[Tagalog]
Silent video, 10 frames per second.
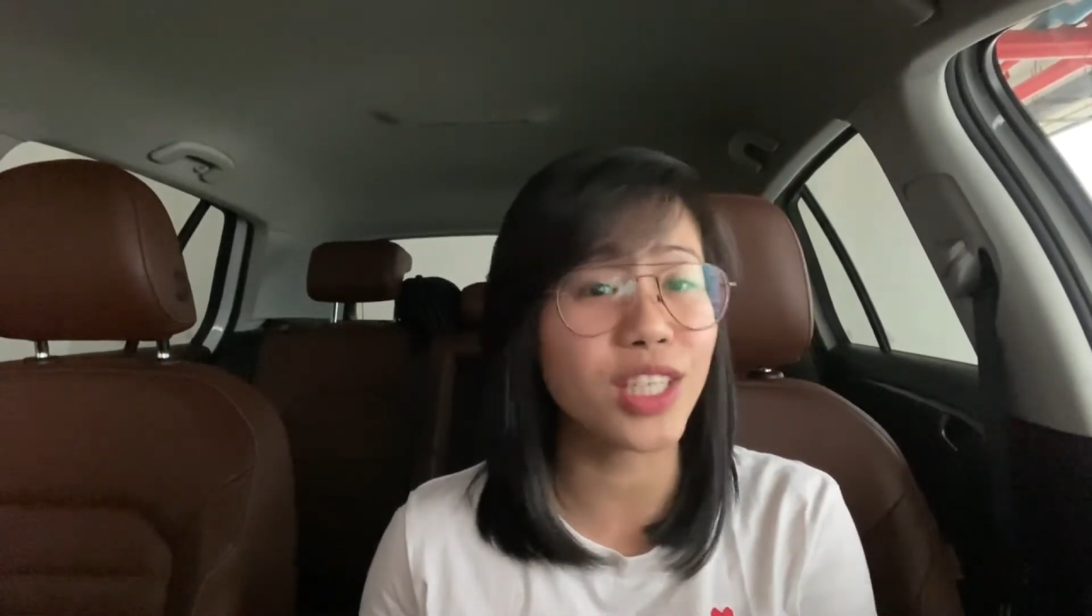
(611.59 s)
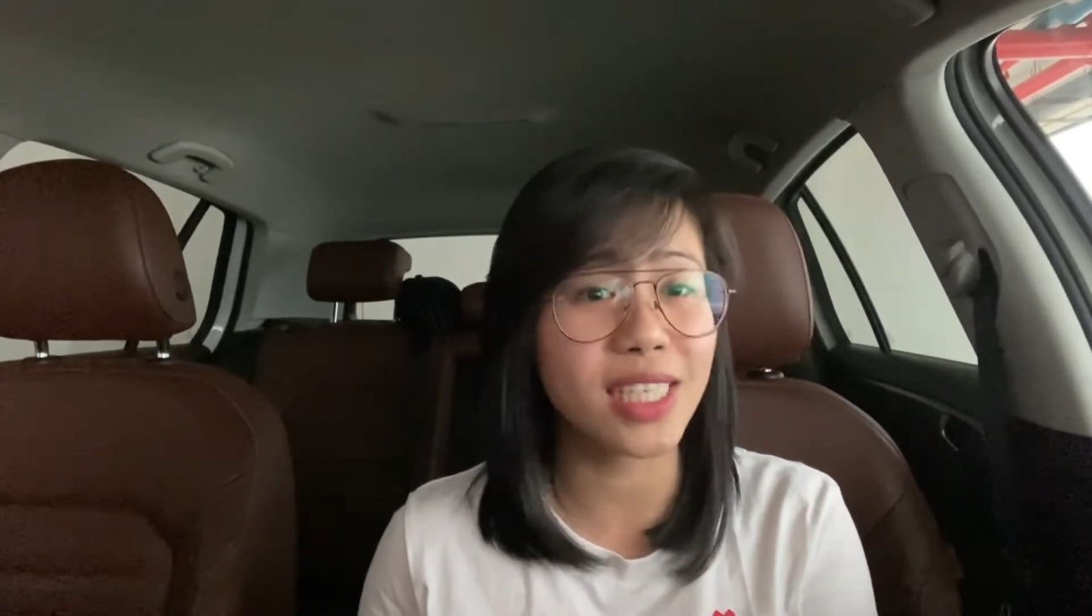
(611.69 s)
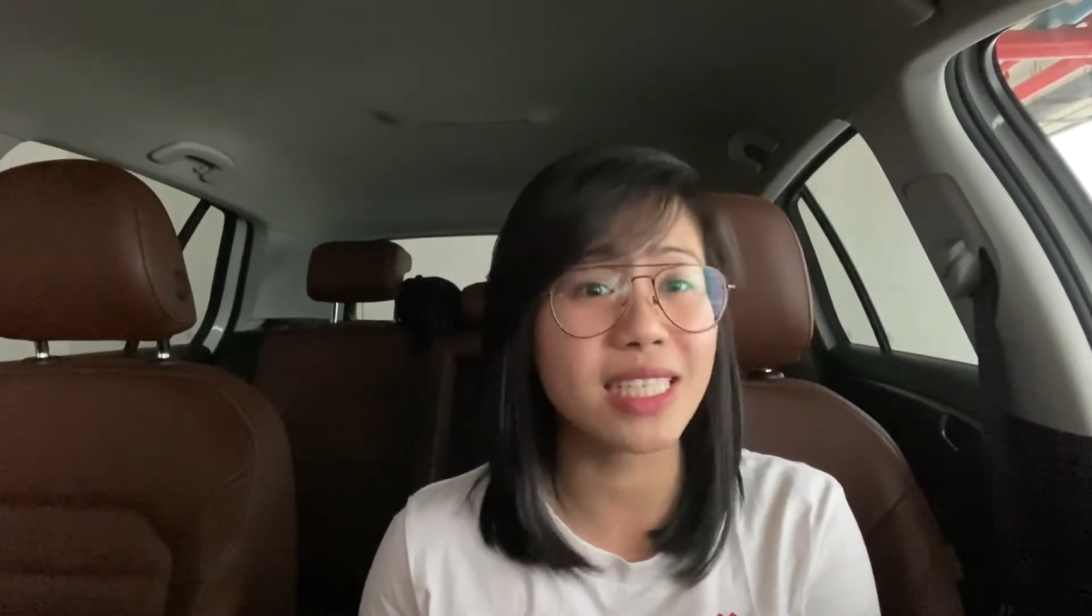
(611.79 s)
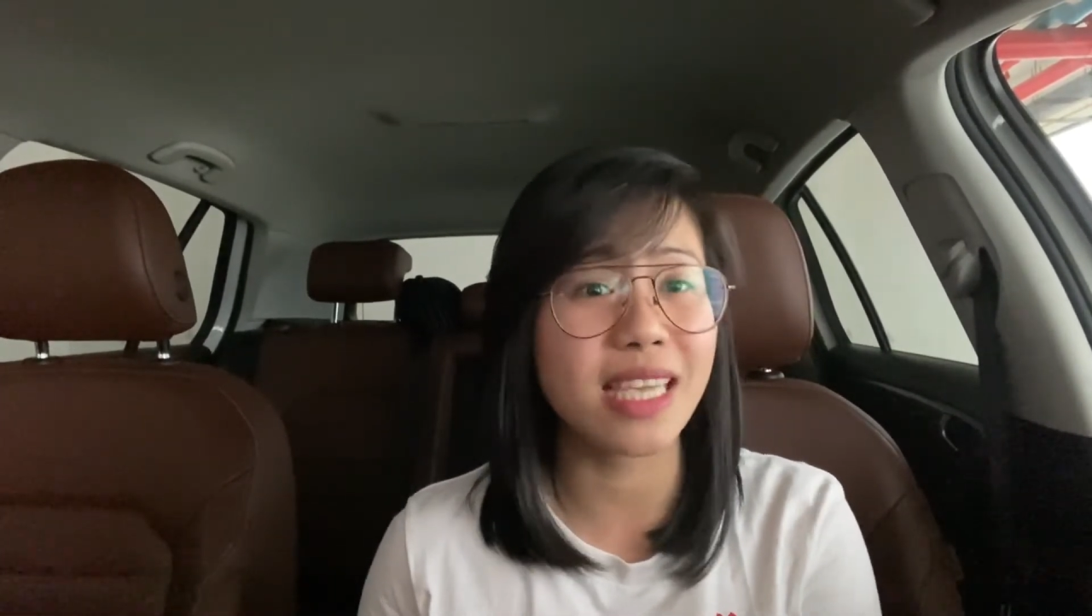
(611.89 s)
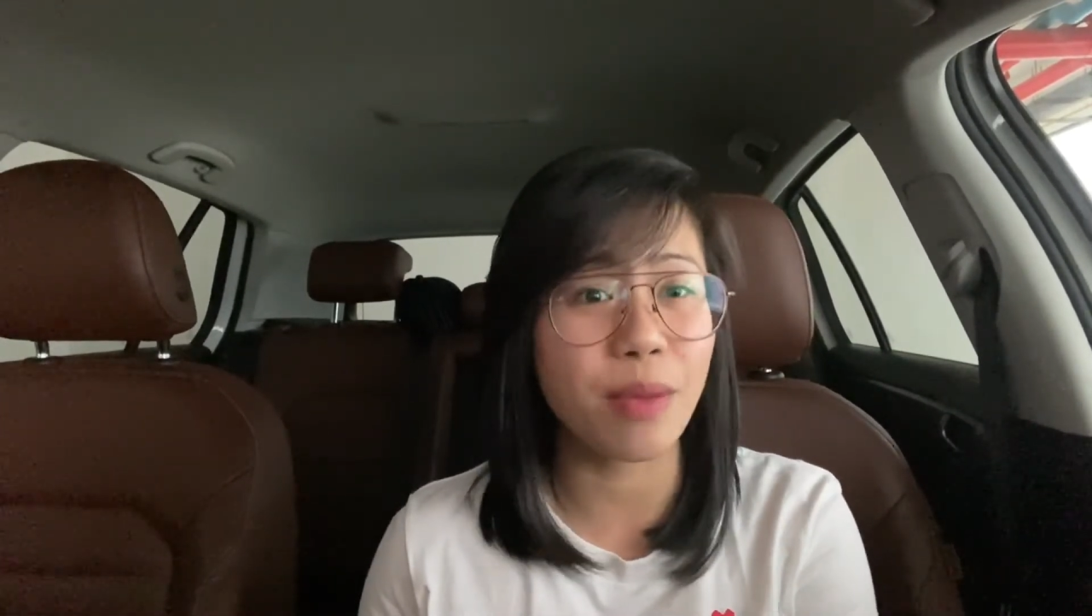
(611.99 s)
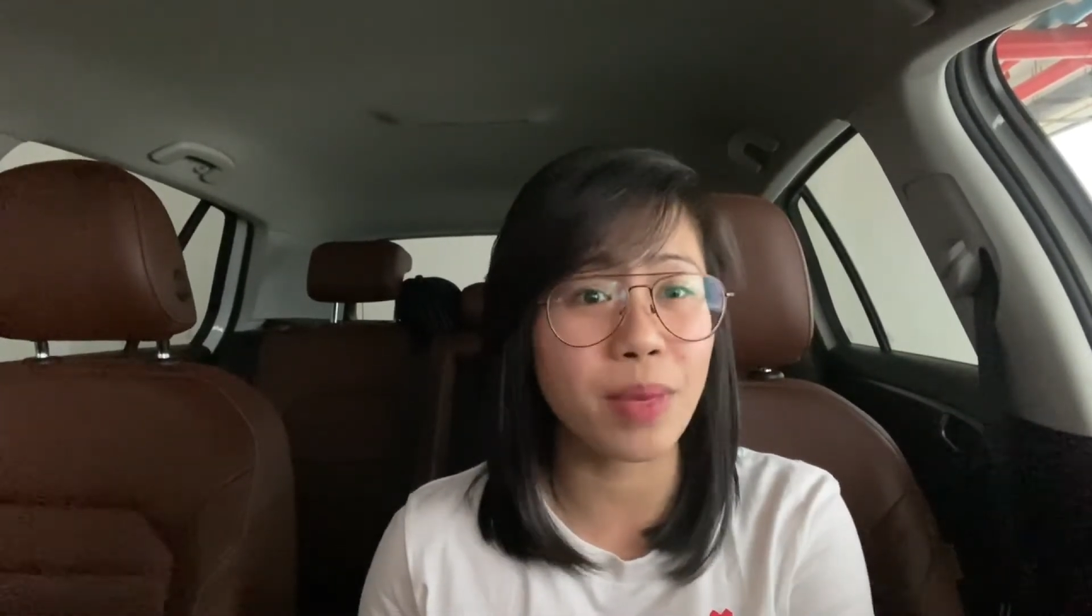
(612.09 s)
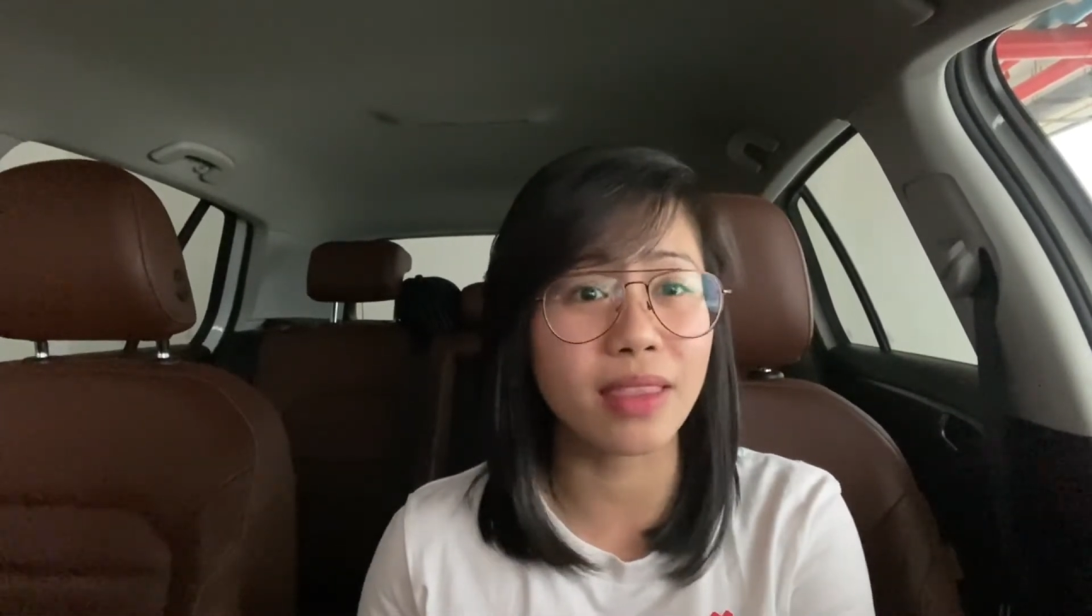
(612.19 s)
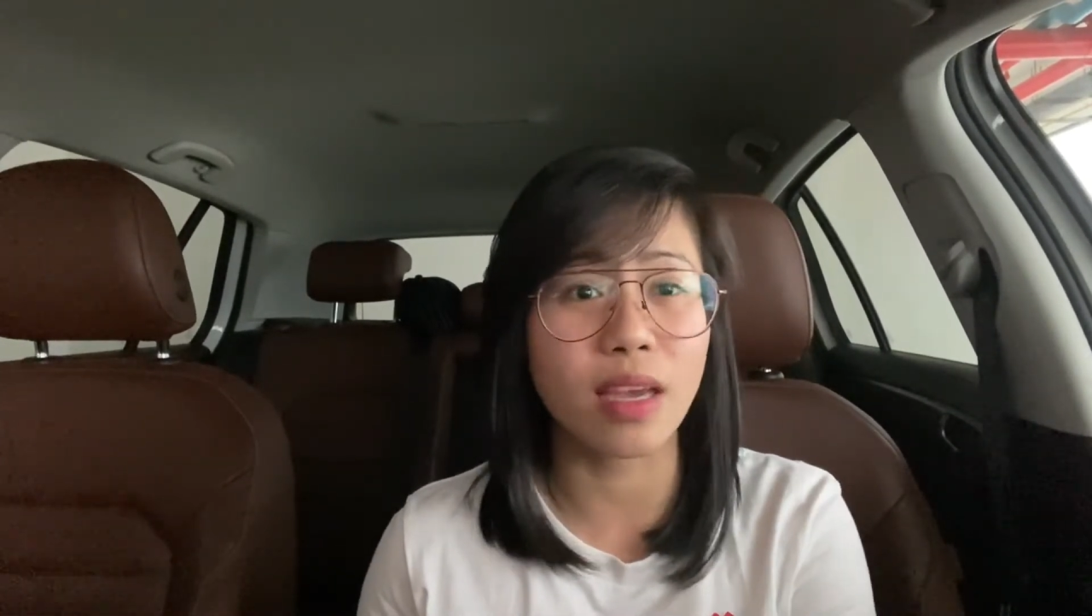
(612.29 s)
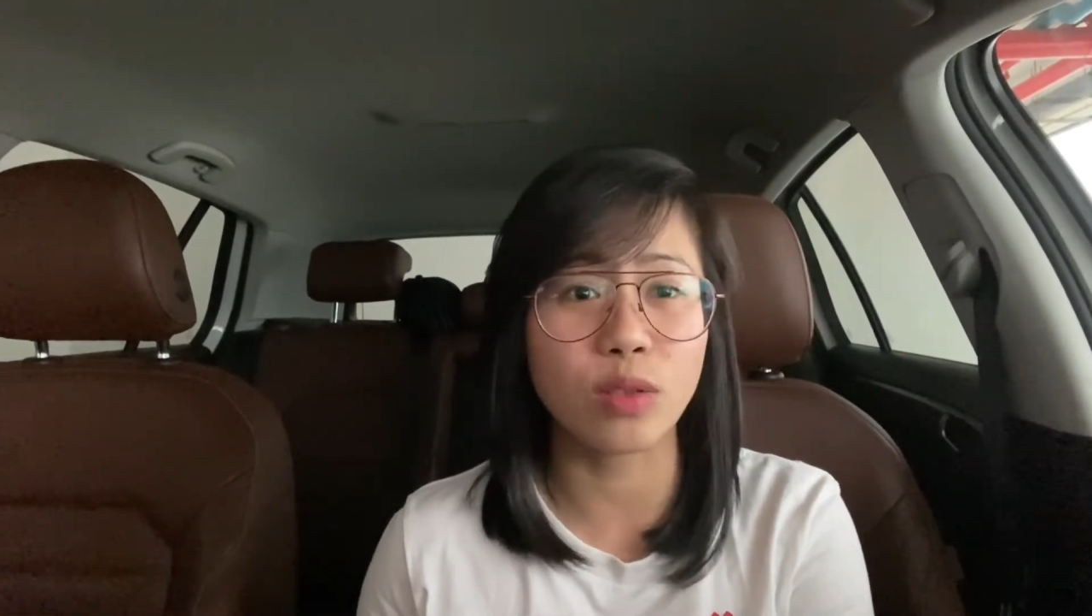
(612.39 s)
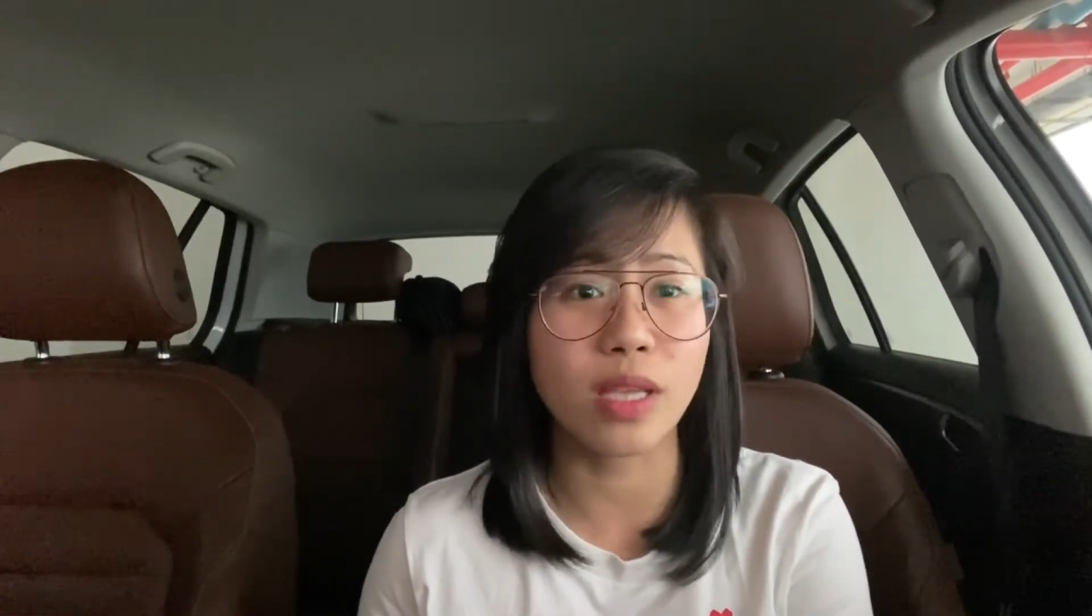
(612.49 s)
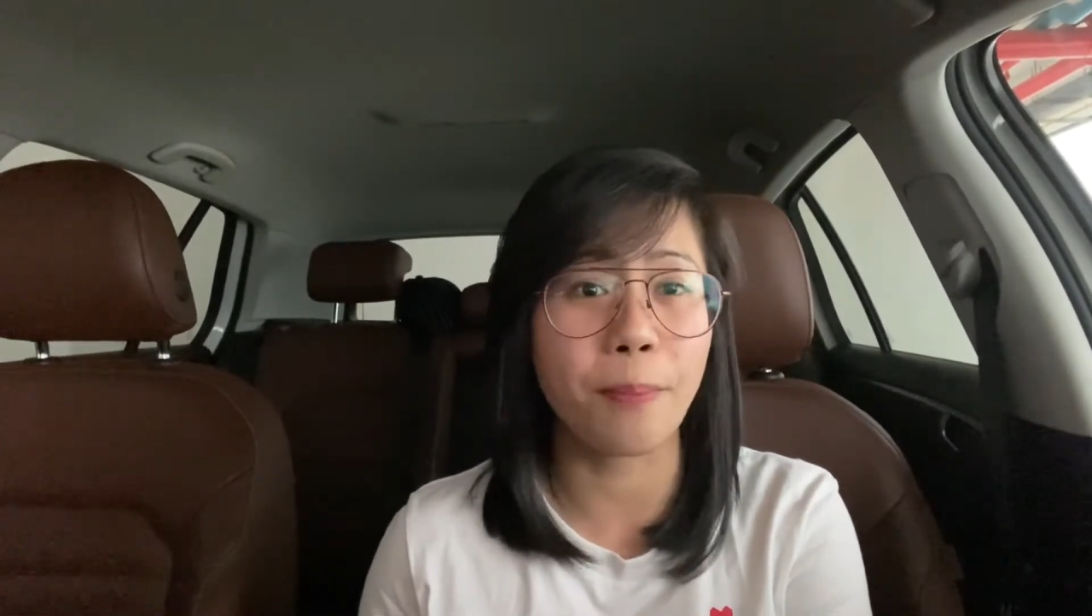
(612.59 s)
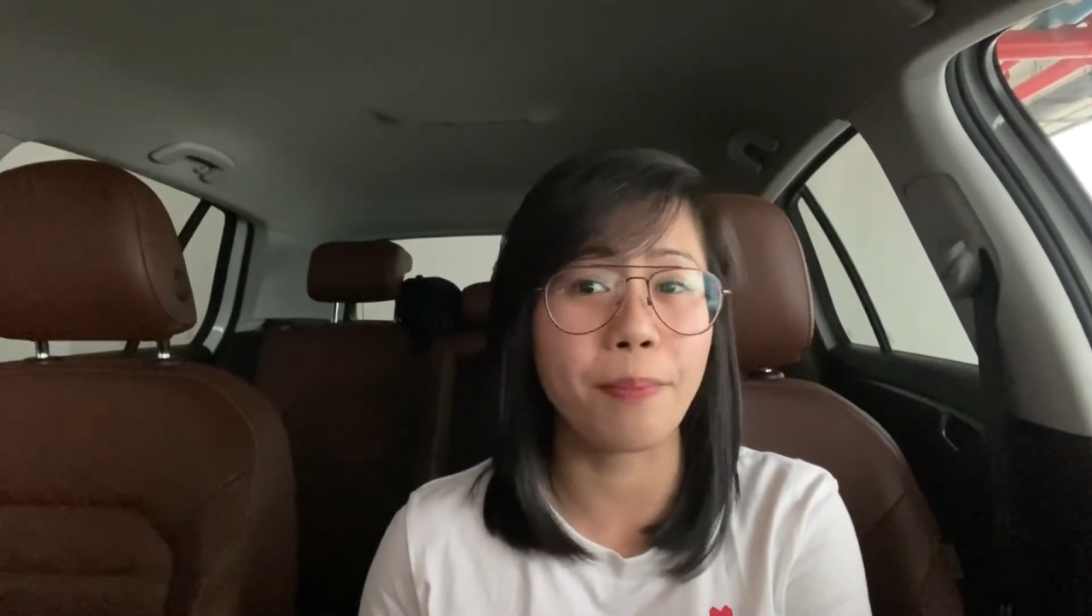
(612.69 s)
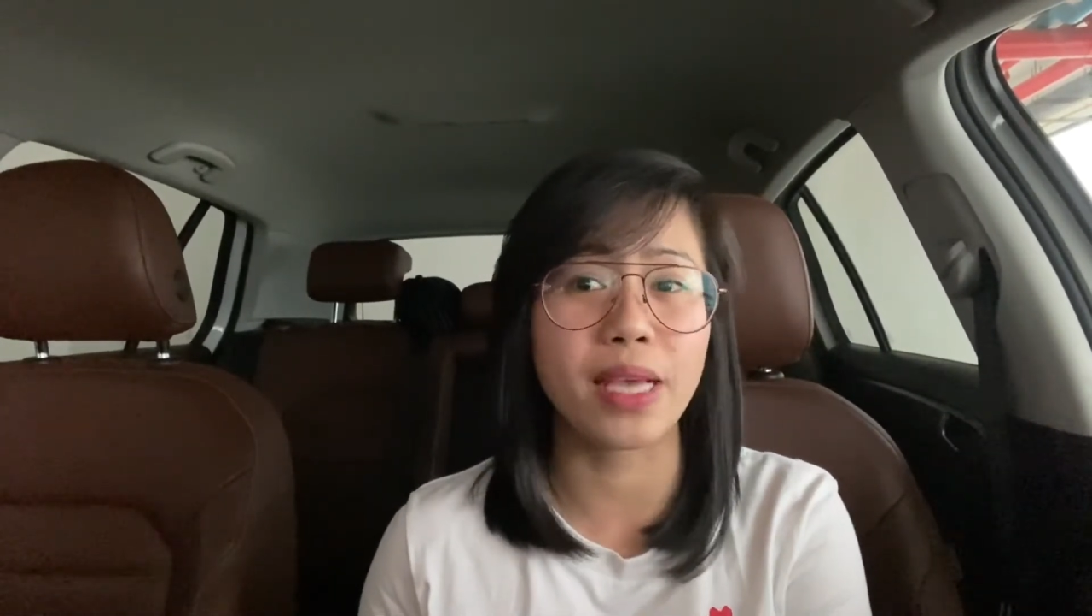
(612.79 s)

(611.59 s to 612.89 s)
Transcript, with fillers: 37,000